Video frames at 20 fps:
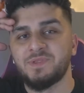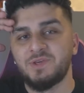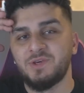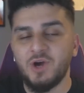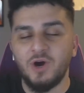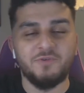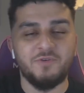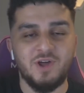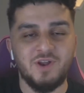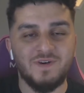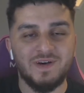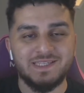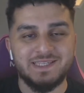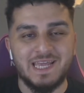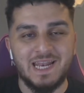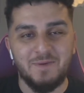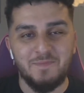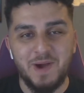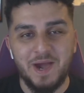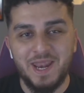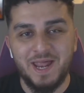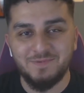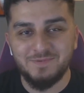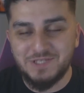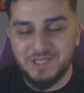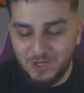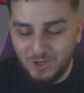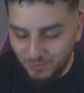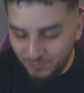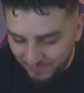Jo Freunde, was geht ab? Mein Name
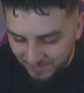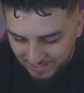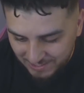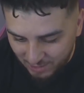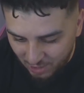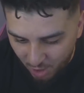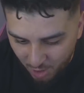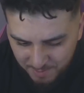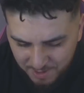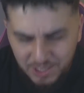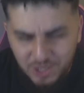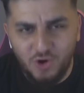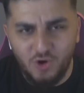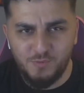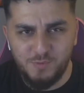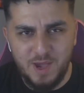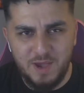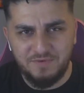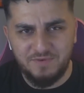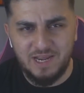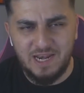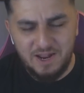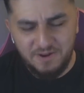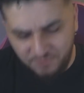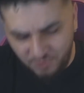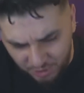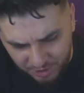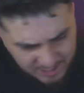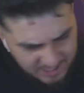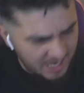ist Rick und willkommen auf meinem Kanal,
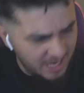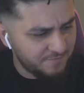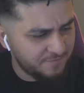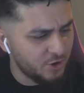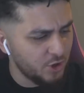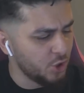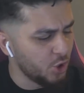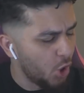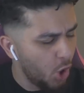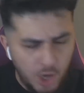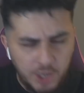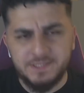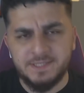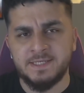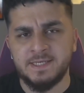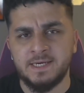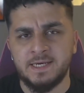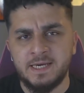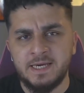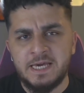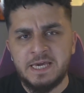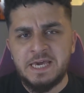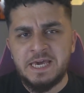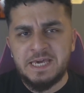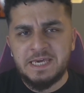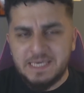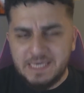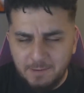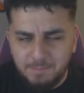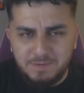Freunde. Ja, Freunde, heute
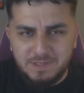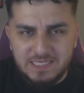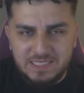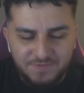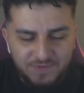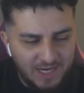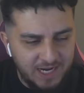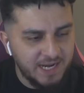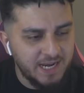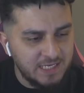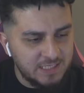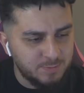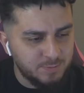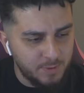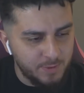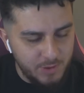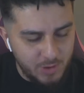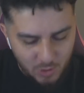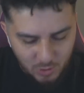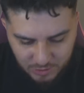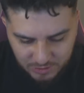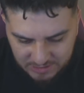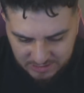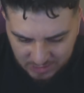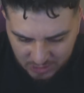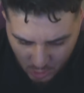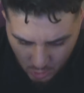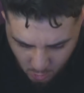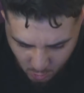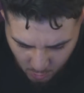gibt es wieder eine SBB, Jungs.